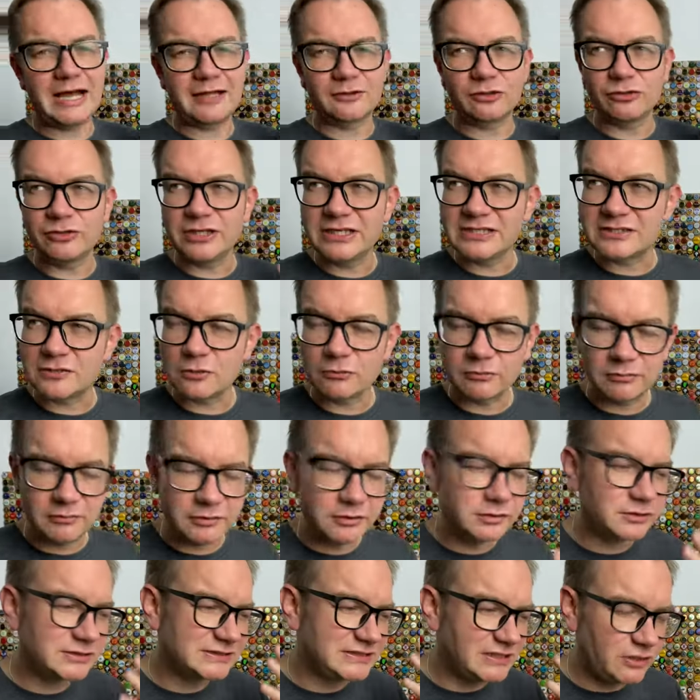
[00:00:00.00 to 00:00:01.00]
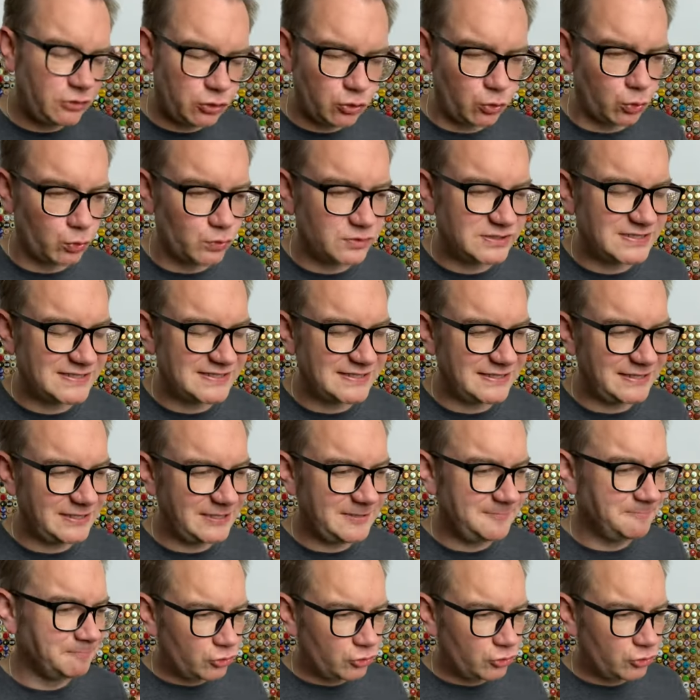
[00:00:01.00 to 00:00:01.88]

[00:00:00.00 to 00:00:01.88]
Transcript: to nie są e, cytrusy.